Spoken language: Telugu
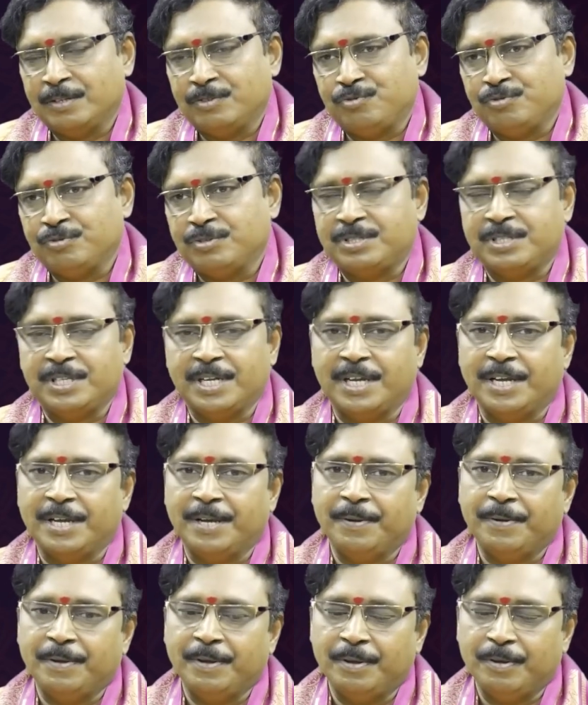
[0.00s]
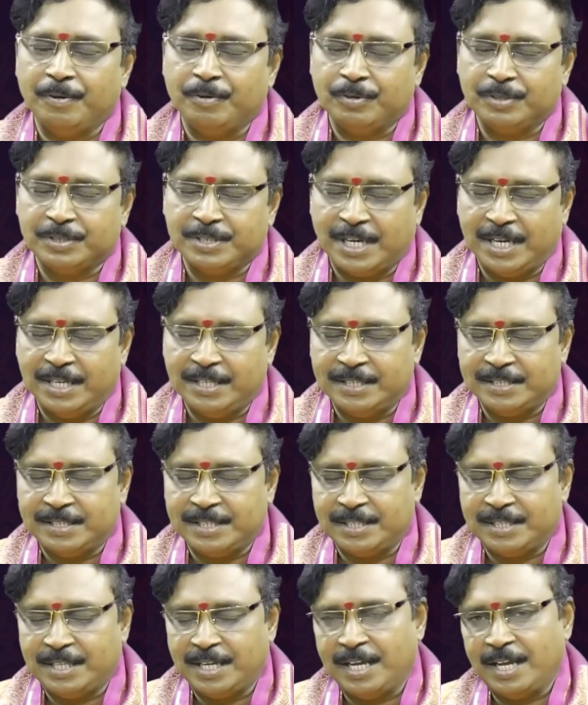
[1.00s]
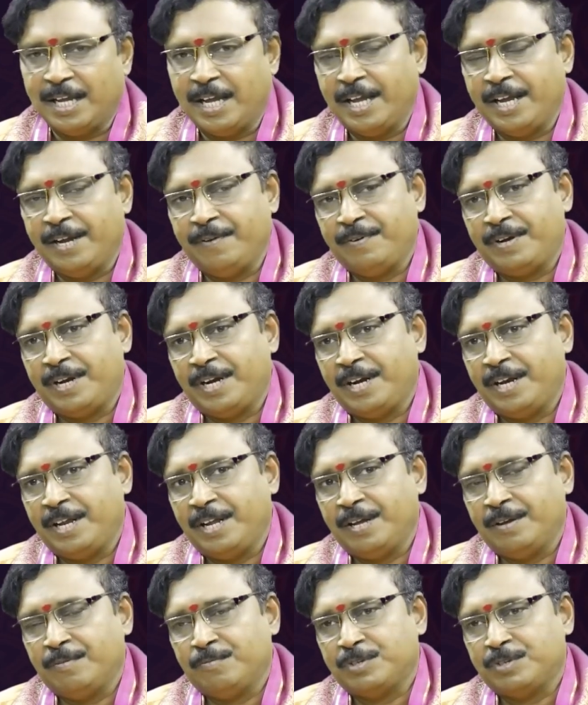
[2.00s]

చూస్తే సహజసిద్ధంగా ఏమిటంటే